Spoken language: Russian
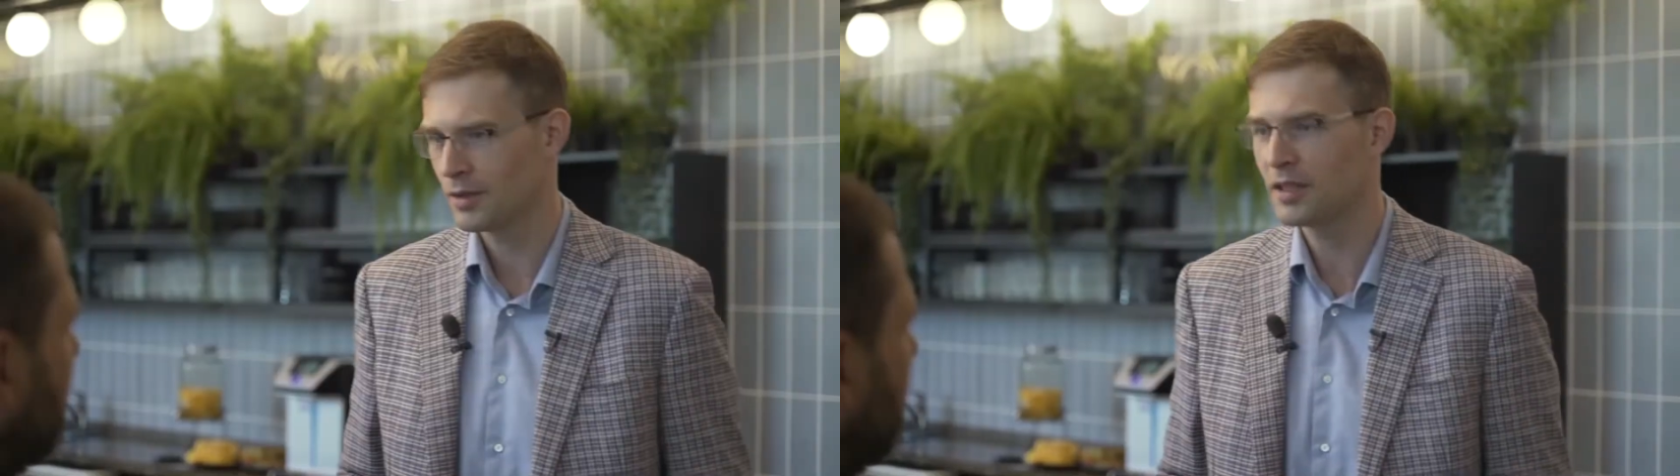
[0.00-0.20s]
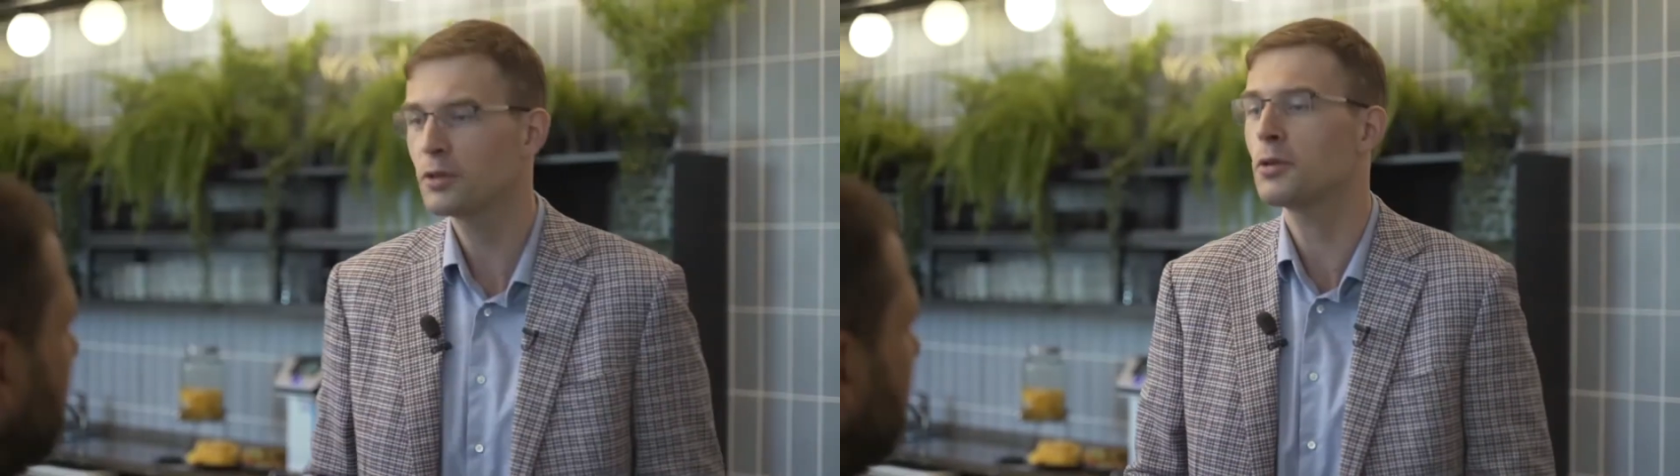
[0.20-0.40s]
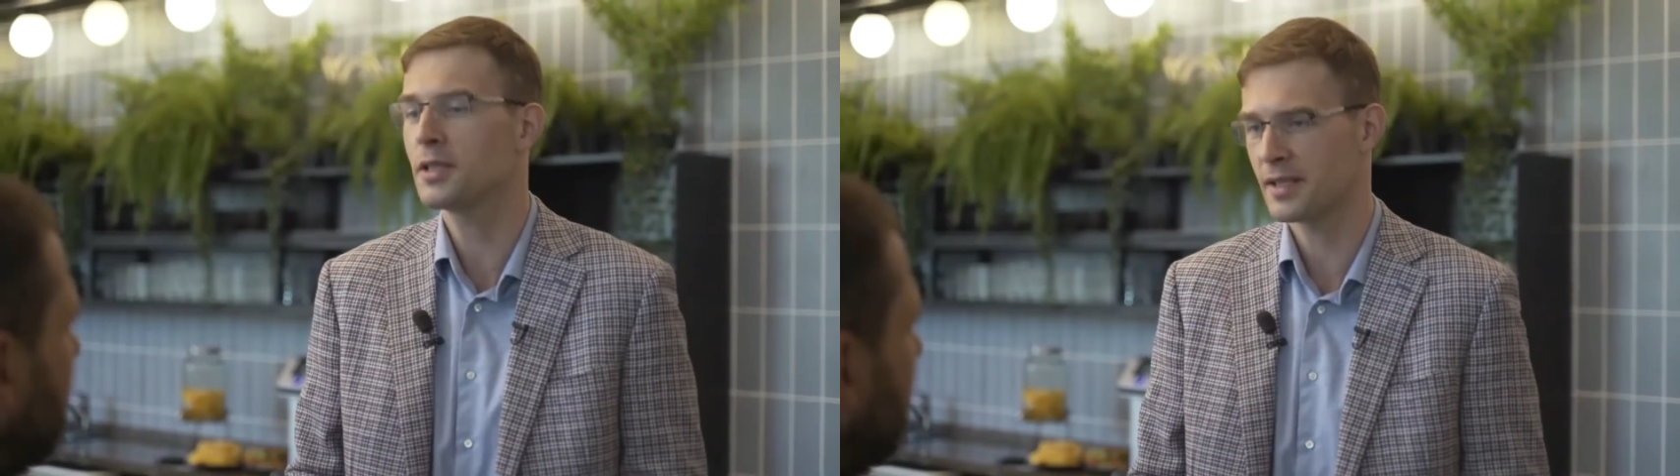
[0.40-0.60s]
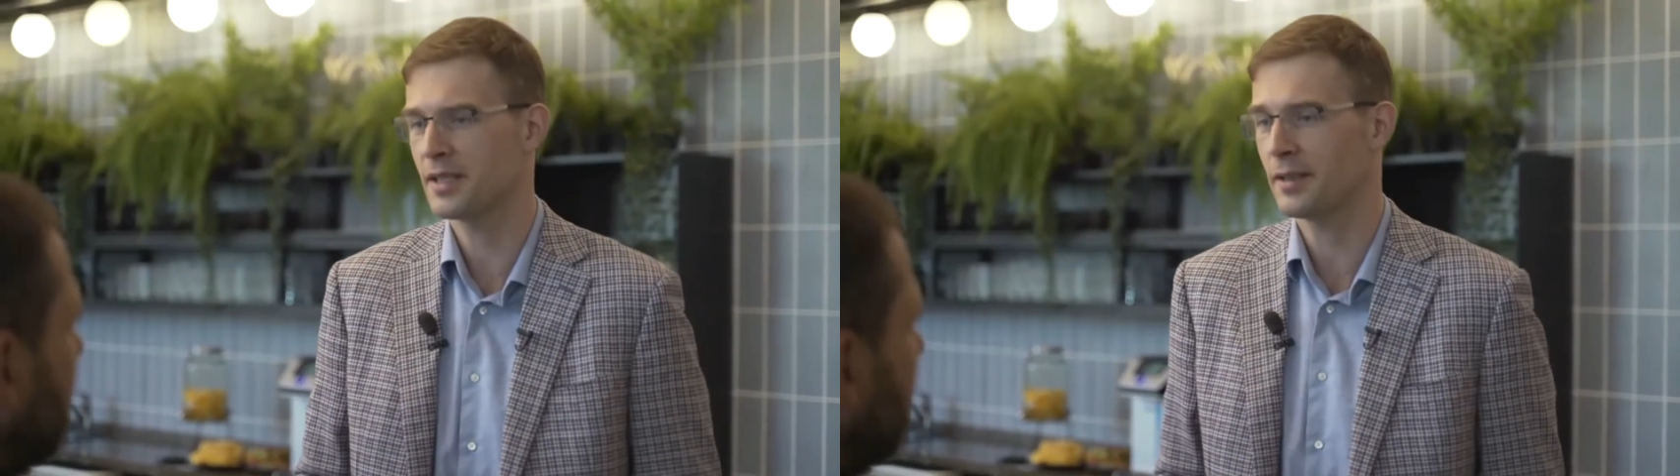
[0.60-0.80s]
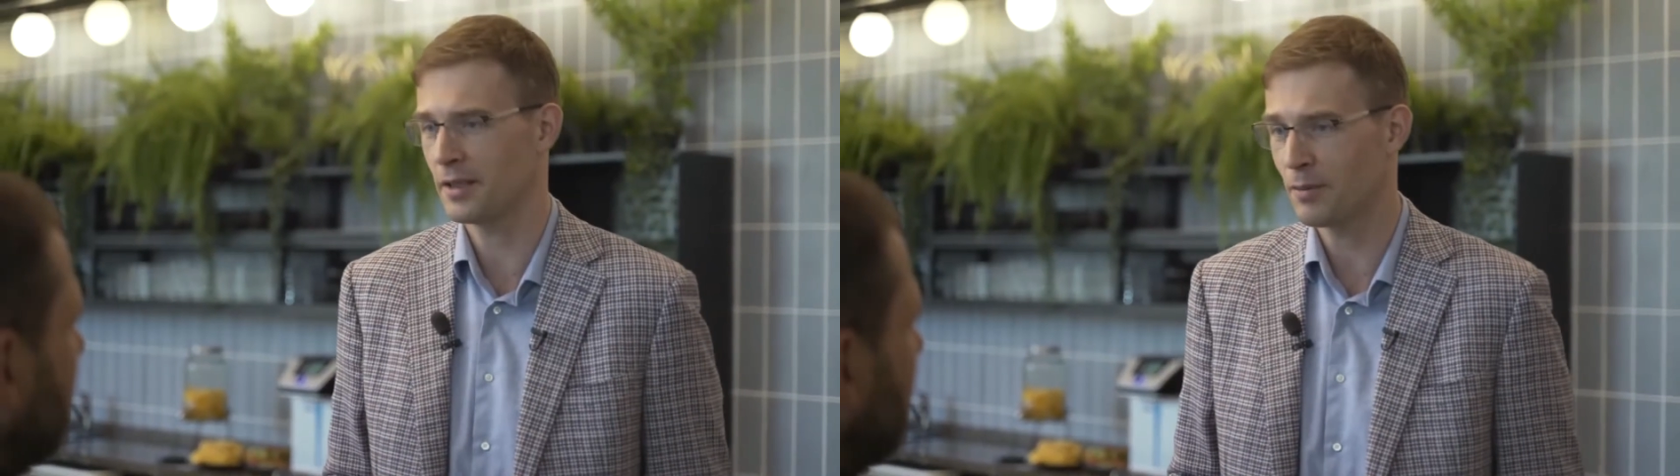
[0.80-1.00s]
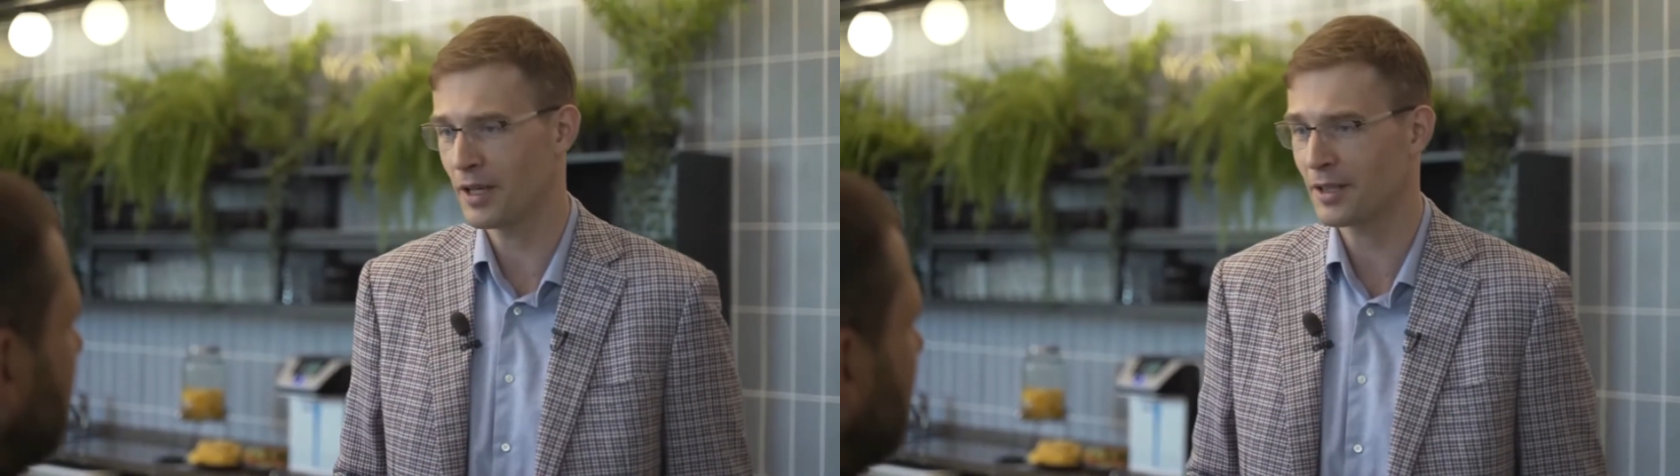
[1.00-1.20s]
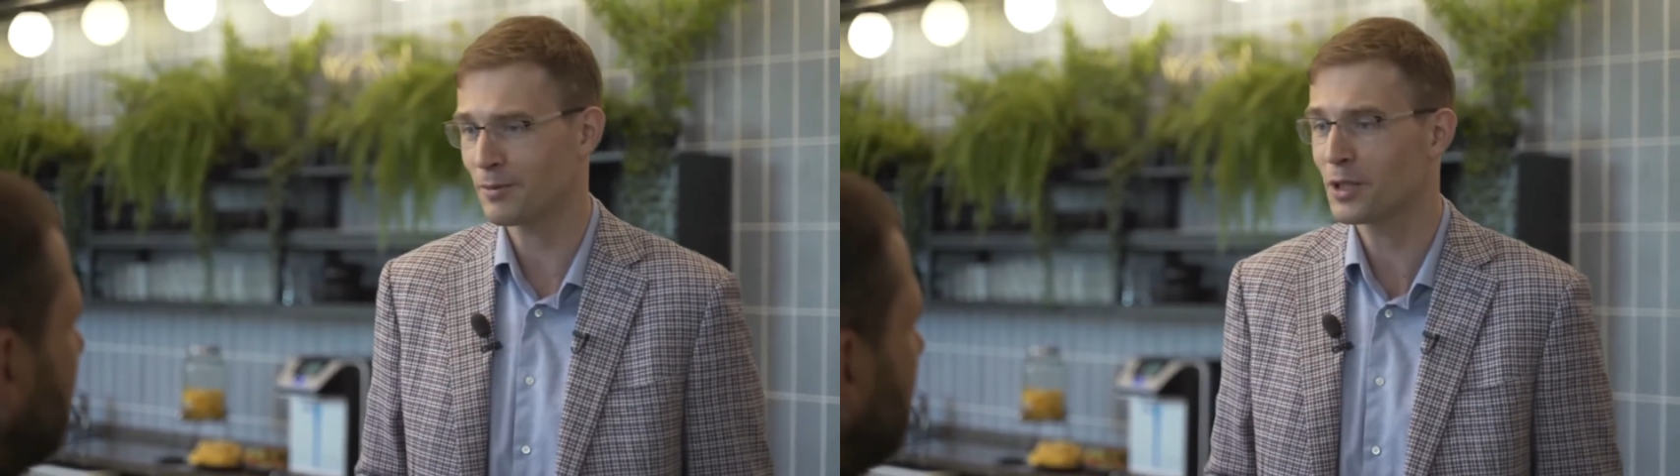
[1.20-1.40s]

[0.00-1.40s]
Никто тебя сделает не богатым,